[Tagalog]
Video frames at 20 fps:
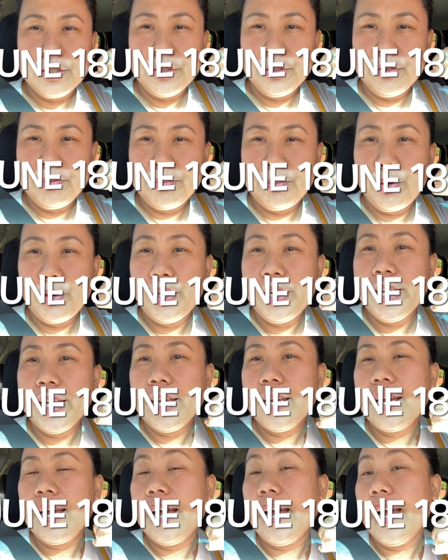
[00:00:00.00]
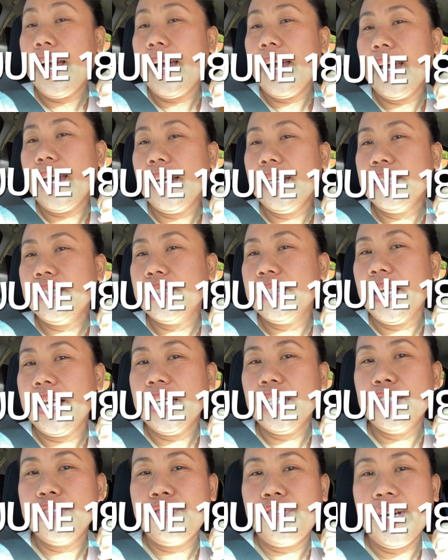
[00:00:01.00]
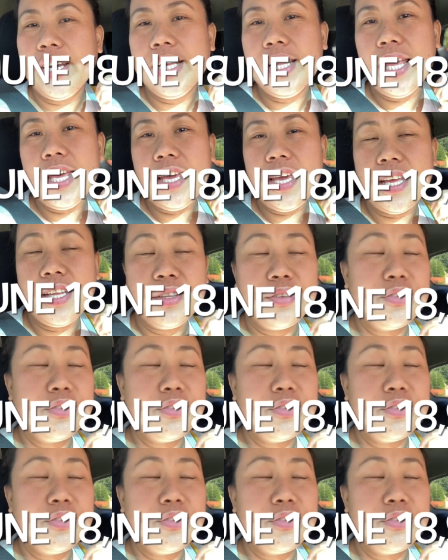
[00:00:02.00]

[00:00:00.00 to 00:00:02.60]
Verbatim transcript: Good morning guys! Today is Friday and